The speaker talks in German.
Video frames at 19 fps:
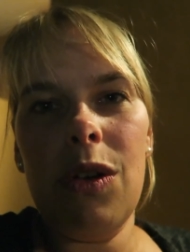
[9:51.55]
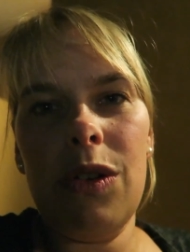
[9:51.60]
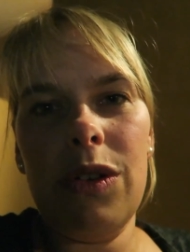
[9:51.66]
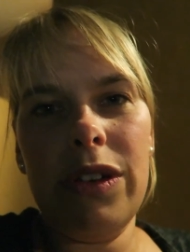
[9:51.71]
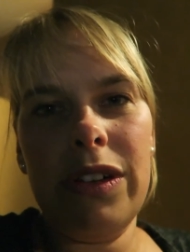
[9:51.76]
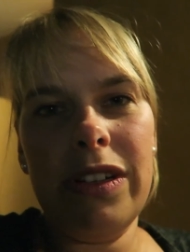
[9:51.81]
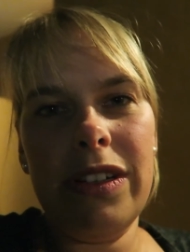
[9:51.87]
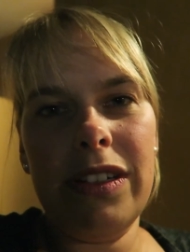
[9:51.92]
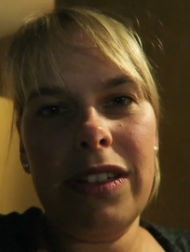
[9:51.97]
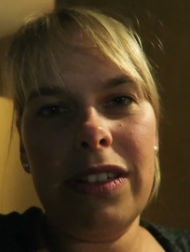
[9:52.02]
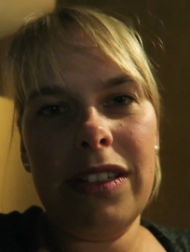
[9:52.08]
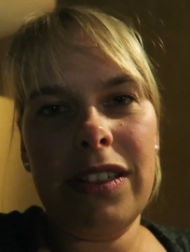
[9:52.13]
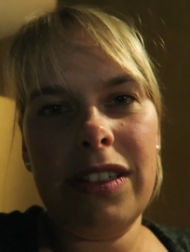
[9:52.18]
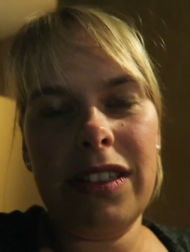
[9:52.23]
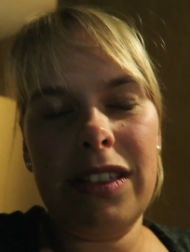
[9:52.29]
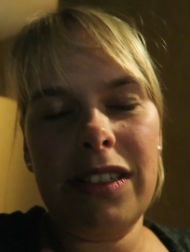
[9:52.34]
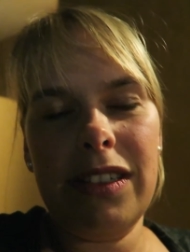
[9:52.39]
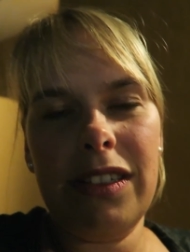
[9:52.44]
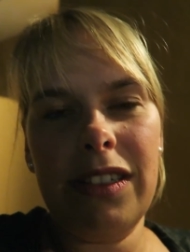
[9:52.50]
Und
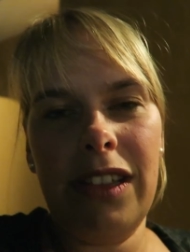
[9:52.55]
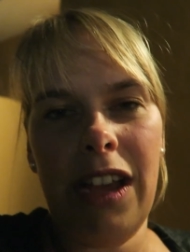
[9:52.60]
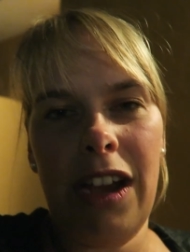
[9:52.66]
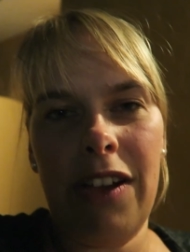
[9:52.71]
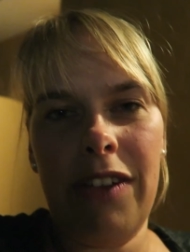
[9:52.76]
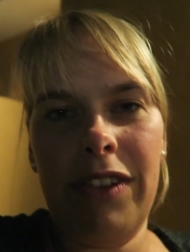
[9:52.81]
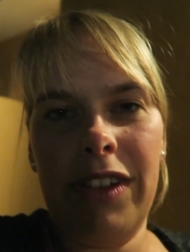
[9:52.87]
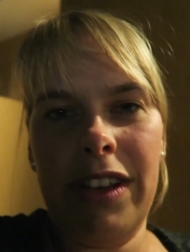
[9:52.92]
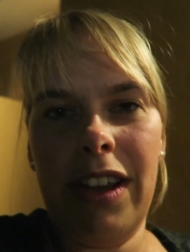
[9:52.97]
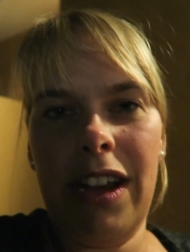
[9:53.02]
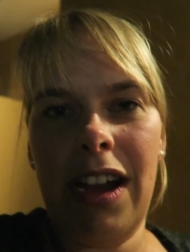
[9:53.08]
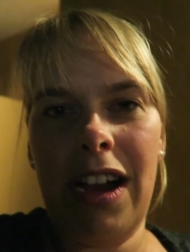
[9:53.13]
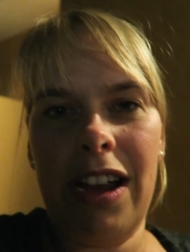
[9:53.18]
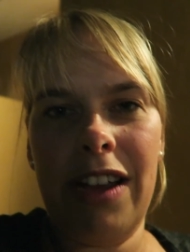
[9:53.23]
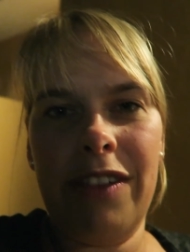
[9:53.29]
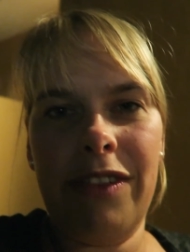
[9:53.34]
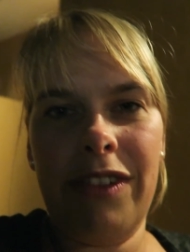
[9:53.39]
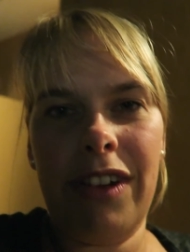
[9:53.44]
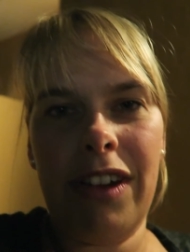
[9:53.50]
ja, wir da
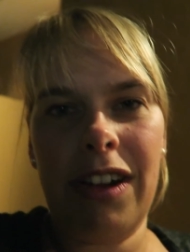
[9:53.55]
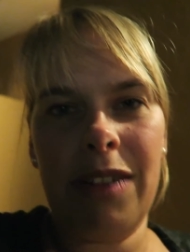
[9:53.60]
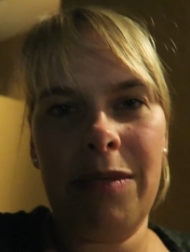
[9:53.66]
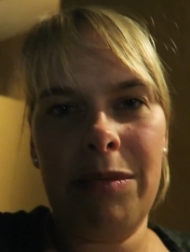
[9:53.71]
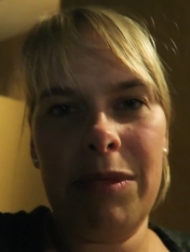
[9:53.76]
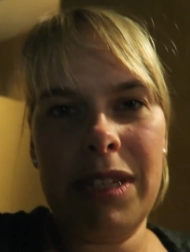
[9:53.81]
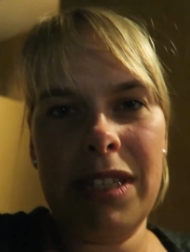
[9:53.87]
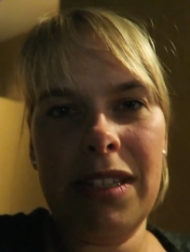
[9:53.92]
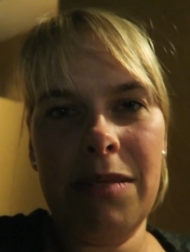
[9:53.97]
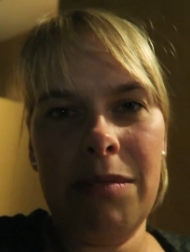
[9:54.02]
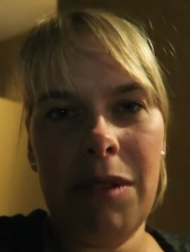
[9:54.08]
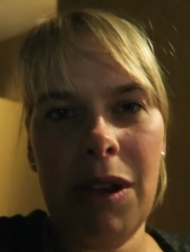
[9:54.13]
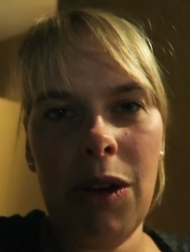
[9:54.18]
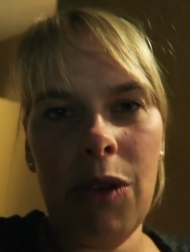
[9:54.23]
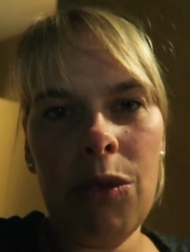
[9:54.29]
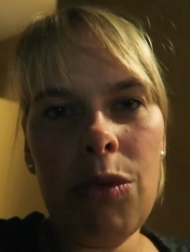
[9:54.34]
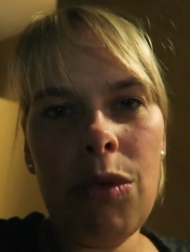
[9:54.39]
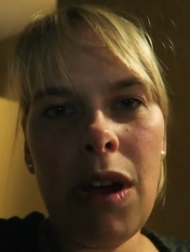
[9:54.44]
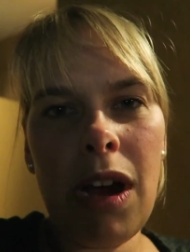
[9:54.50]
einfach ein bisschen
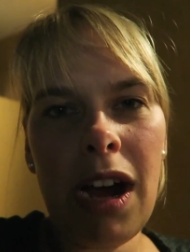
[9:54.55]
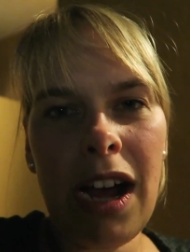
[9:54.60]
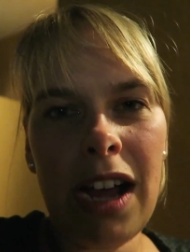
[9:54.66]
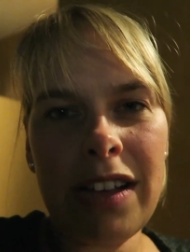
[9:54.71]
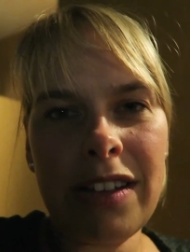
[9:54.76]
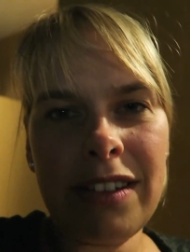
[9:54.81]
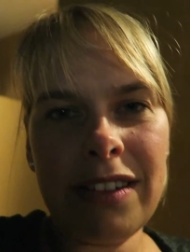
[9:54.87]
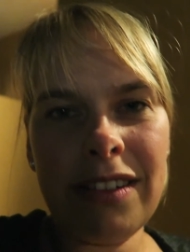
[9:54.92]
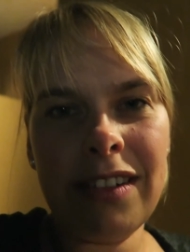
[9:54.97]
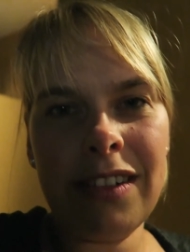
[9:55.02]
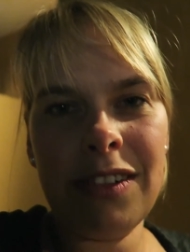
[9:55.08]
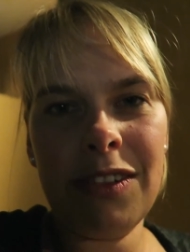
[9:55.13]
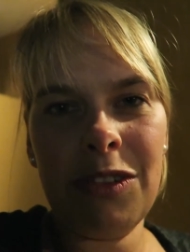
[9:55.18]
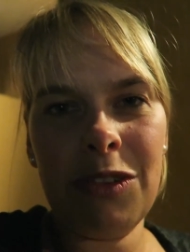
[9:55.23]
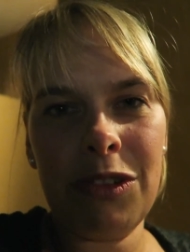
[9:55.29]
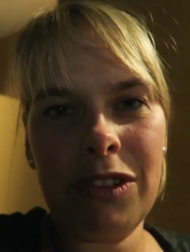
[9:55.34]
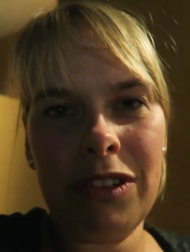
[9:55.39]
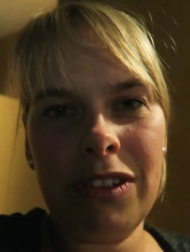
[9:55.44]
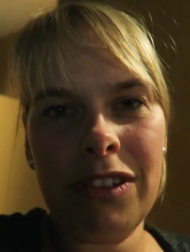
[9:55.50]
mehr Ruhe hatten
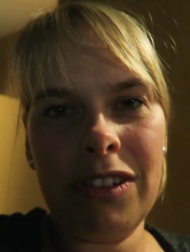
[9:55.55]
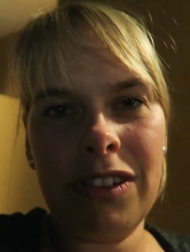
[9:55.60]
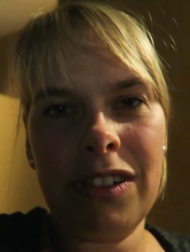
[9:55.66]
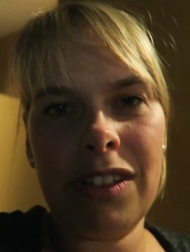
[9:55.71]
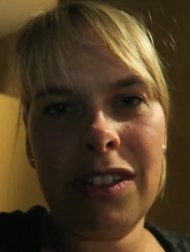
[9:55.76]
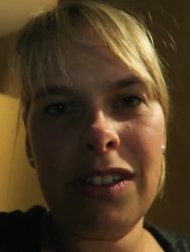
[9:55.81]
und